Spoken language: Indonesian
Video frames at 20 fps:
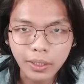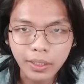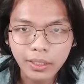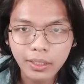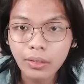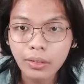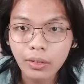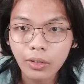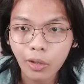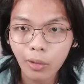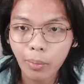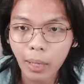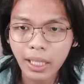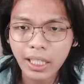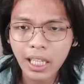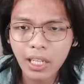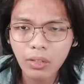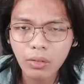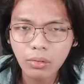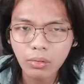deh.
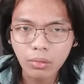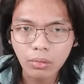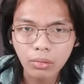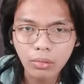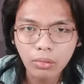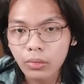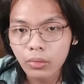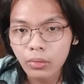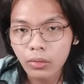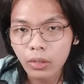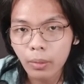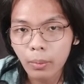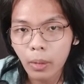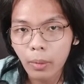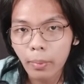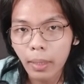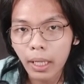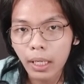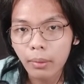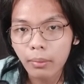Terbanyak aku. Sudah mau
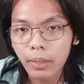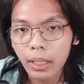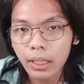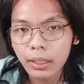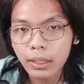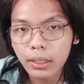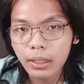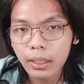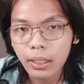malam lagi